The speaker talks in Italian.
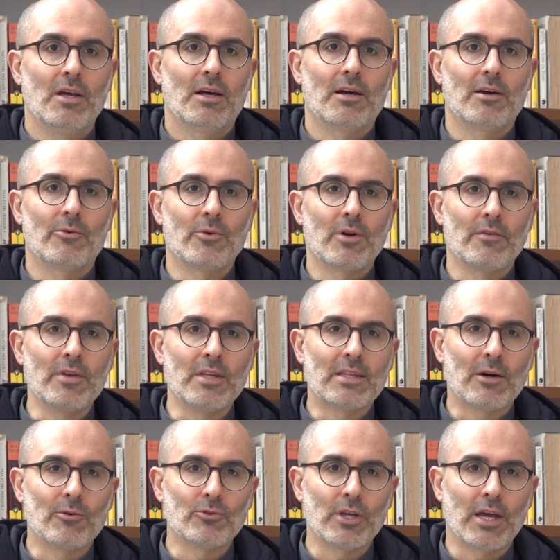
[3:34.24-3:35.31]
eh, una
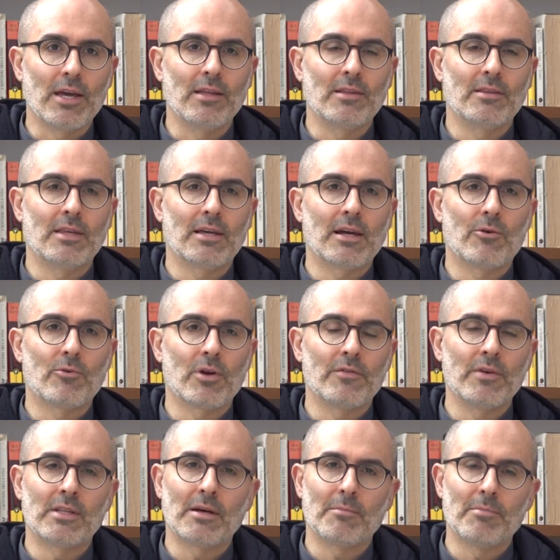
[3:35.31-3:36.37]
vita autentica, una
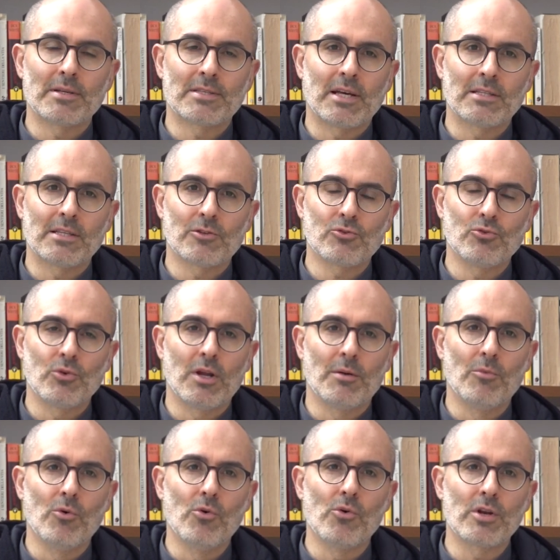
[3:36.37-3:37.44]
vita basata
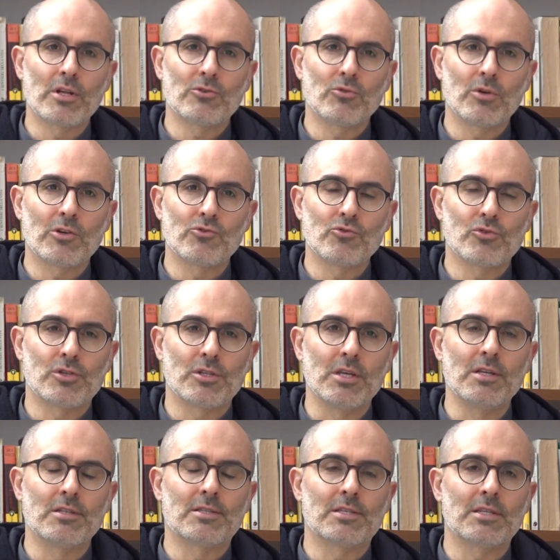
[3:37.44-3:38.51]
sull'amore, sulla
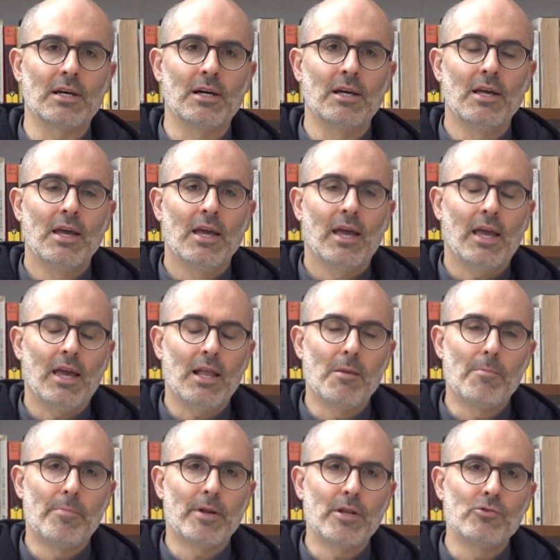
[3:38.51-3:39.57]
giustizia, è
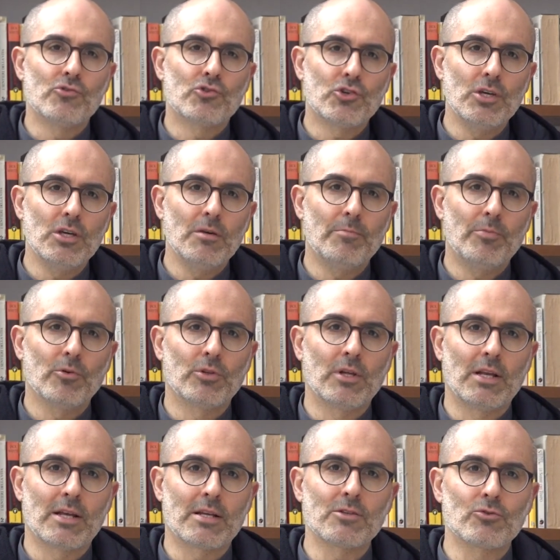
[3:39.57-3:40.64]
il principio
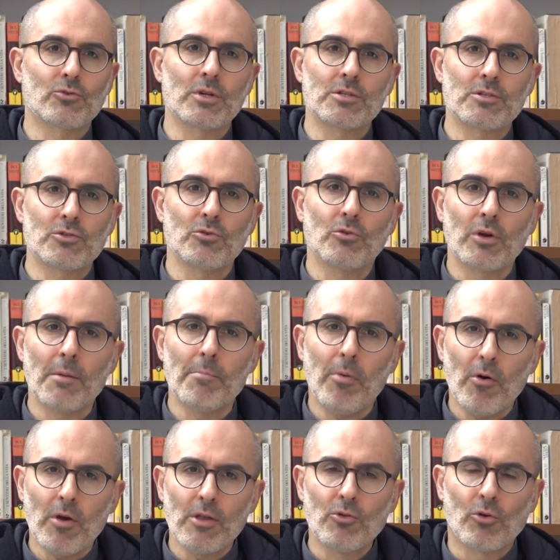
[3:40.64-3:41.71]
della risurrezione,
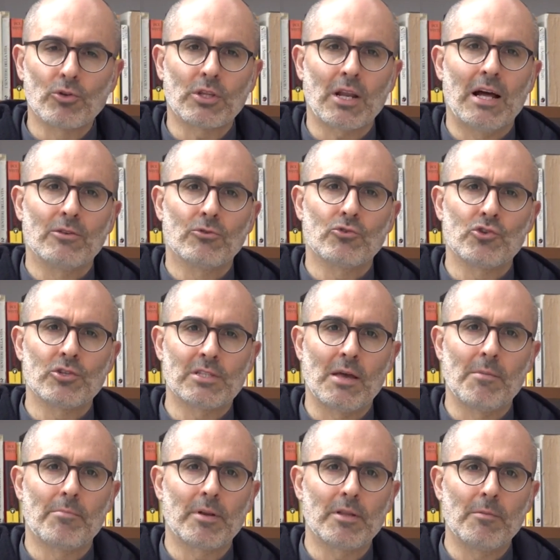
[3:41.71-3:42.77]
poi inoltrandoci
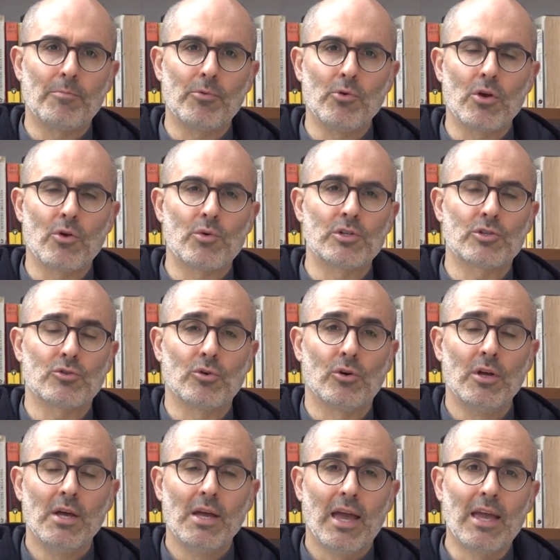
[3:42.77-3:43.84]
sempre di più in questo
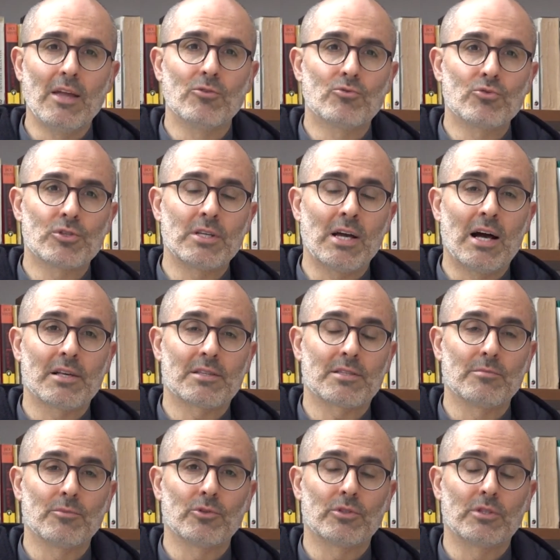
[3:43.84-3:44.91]

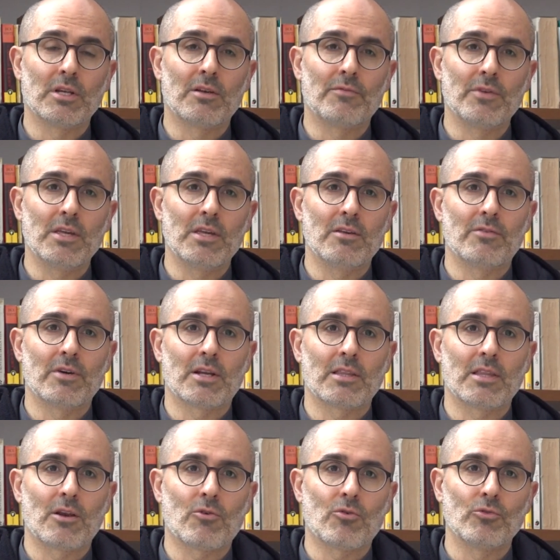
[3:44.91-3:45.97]
entusiasmo del vivere,
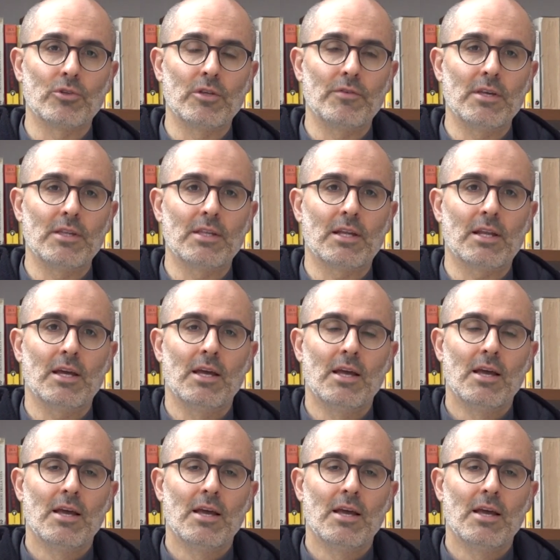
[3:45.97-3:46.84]
del condividere,